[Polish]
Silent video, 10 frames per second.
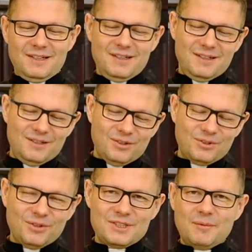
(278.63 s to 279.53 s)
y, no
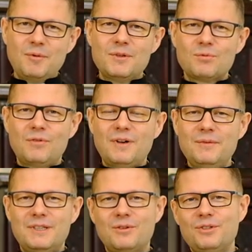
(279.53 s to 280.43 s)
to samymi
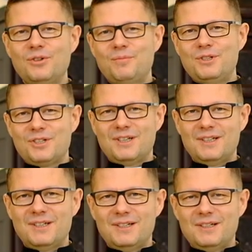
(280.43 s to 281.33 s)
słowami tego nie opiszę.
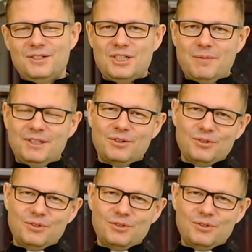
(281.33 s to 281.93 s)
Trzeba tego